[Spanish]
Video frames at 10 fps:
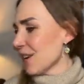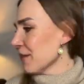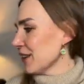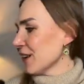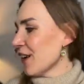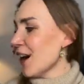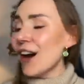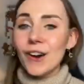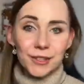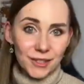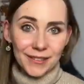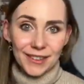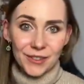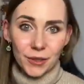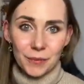o bueno, o
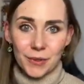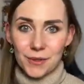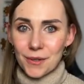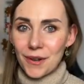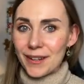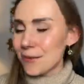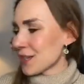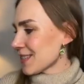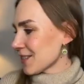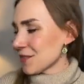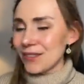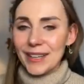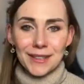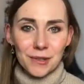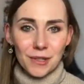todavía no empezó en vuestra
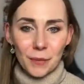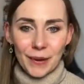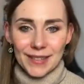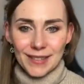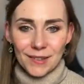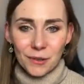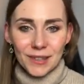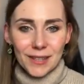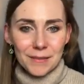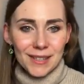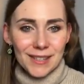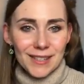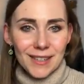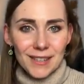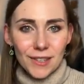ciudad, en vuestro país. Contadme
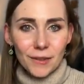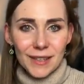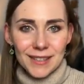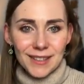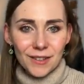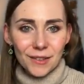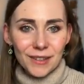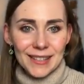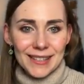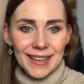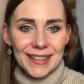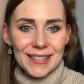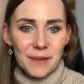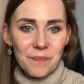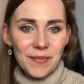si, si lo hacen, en dónde
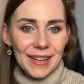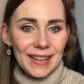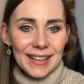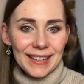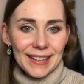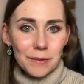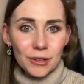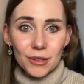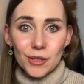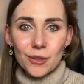estáis y bueno, de